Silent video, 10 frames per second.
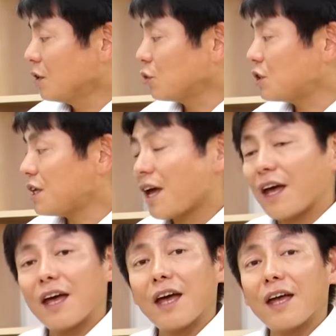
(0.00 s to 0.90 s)
そし
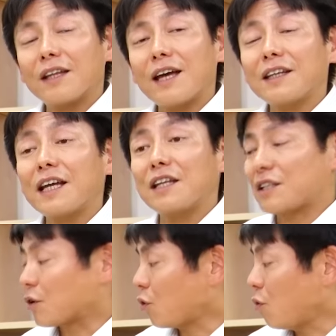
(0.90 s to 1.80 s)
て、えー、大体で
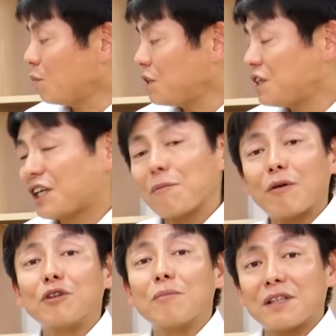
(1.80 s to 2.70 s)
すねコンビニに行け
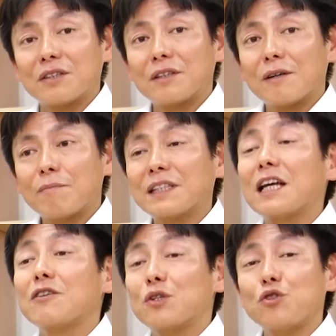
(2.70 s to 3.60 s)
ば売ってます、まあ、
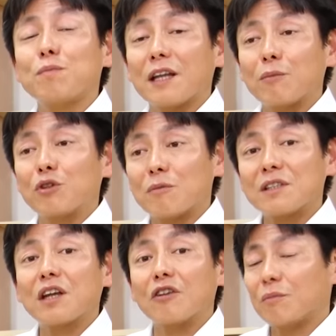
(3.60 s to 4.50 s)
最近はスーパーでも売って
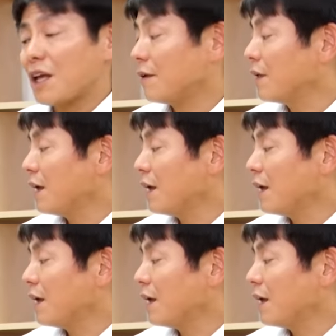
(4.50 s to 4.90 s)
ますけれどもね、